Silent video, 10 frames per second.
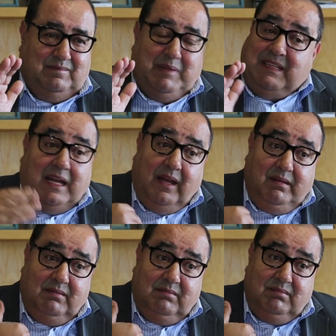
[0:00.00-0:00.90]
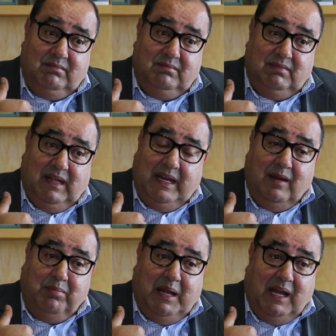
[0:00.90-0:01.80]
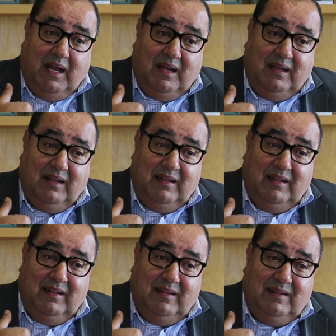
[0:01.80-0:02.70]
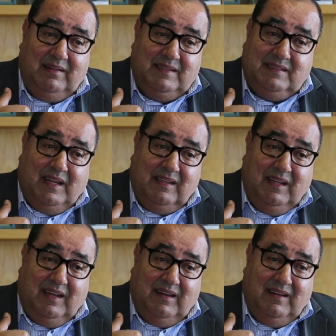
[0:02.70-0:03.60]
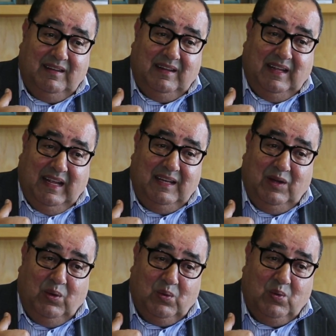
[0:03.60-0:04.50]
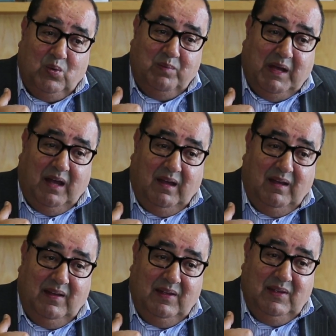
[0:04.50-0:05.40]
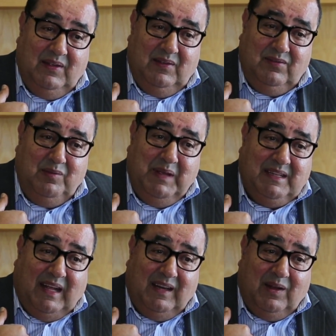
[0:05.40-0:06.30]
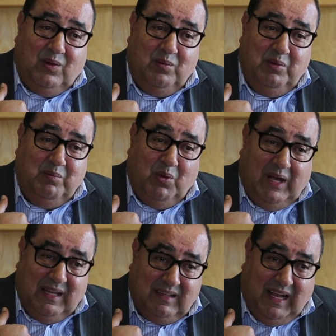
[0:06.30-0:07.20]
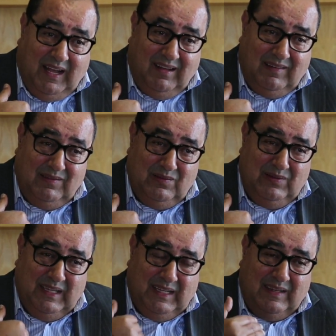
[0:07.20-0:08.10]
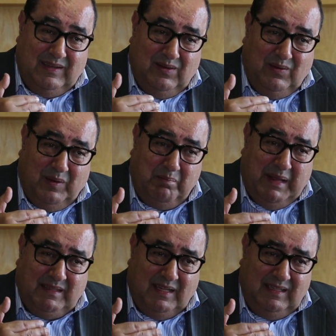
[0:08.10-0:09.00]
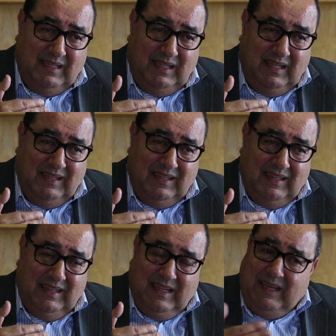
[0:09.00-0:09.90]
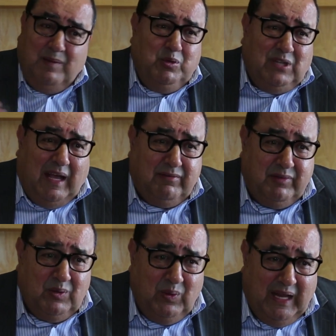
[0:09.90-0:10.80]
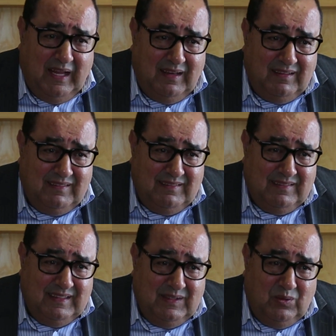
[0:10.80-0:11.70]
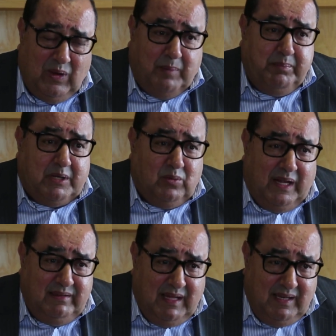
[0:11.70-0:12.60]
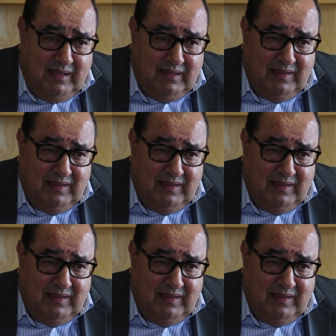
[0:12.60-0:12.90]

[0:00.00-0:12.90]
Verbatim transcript: مثلا أنا البلاغ الصادر عن الحكومة فيما يتعلق بالمقاطعة اللي كان ما عديدي أنا متحفظ عاد وعبرت عن ذلك